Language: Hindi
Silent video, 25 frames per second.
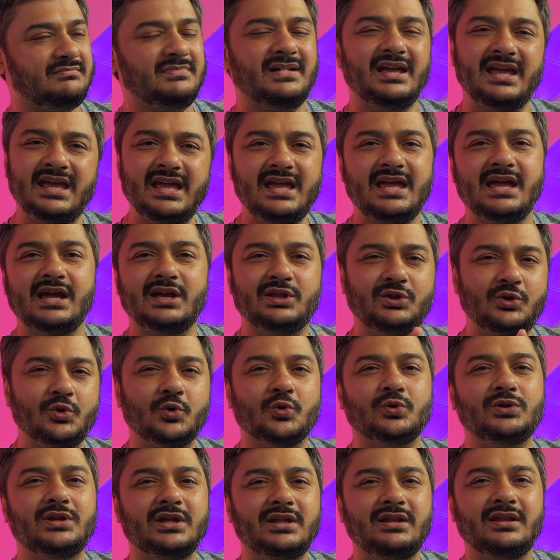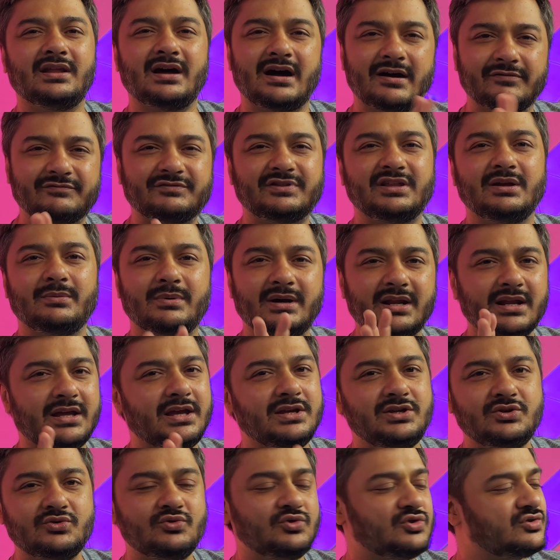एक दो दिन हफ्ते भर के
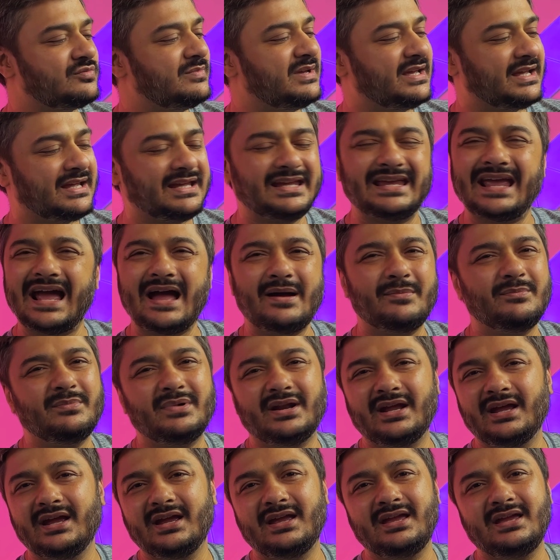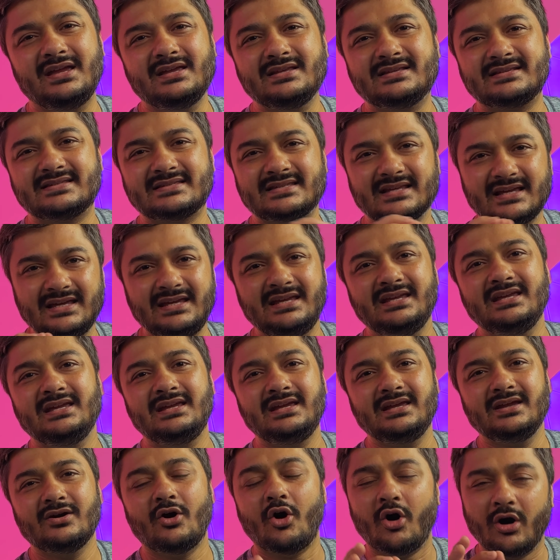यूज़ में कैमरे की सही
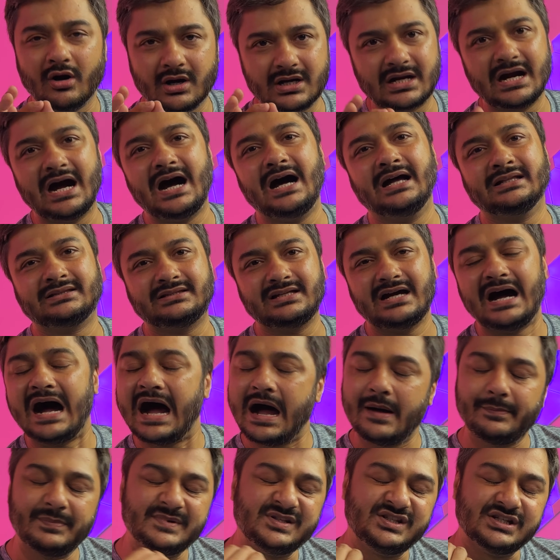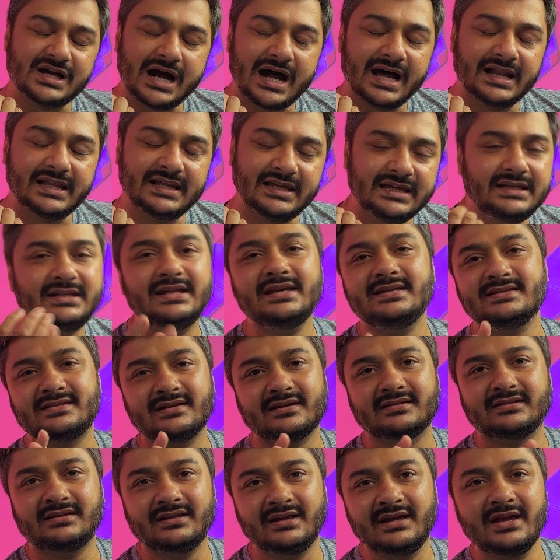औकात आप जान ही नहीं सकते